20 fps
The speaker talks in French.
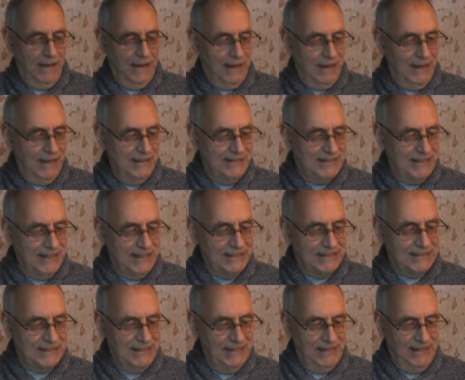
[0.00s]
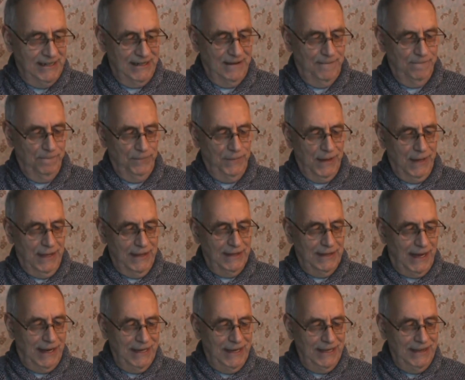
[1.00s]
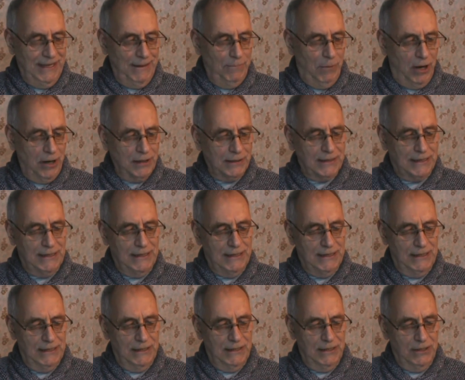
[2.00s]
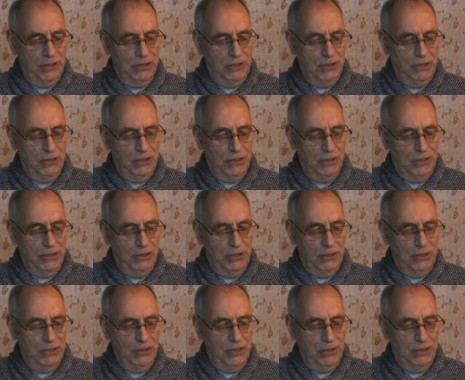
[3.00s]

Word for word: Il dit ici, dans les débats qui